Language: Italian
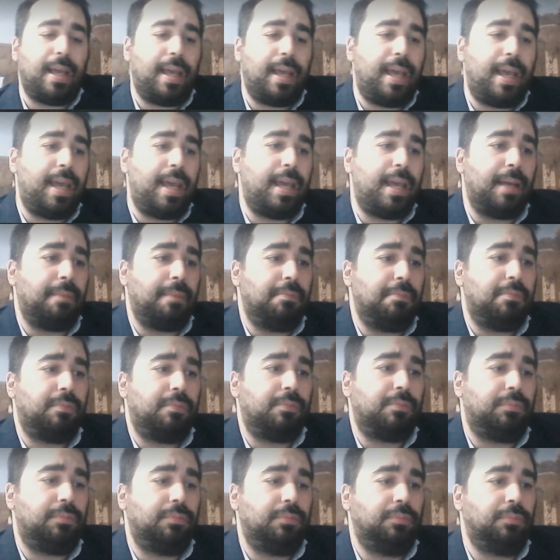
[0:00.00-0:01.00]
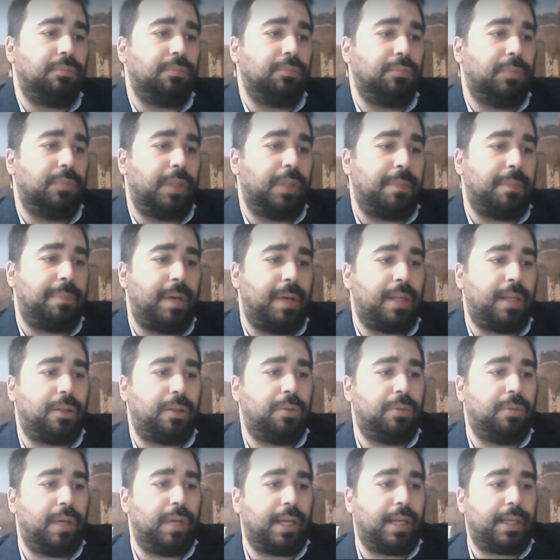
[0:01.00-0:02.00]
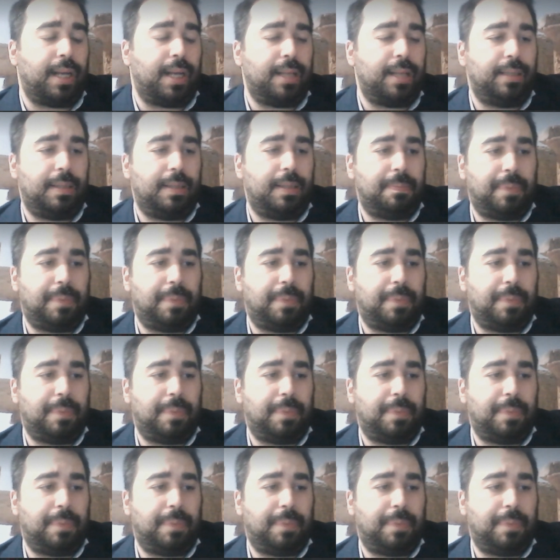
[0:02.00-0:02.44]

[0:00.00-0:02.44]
È, mh, mm, ripeto, una grande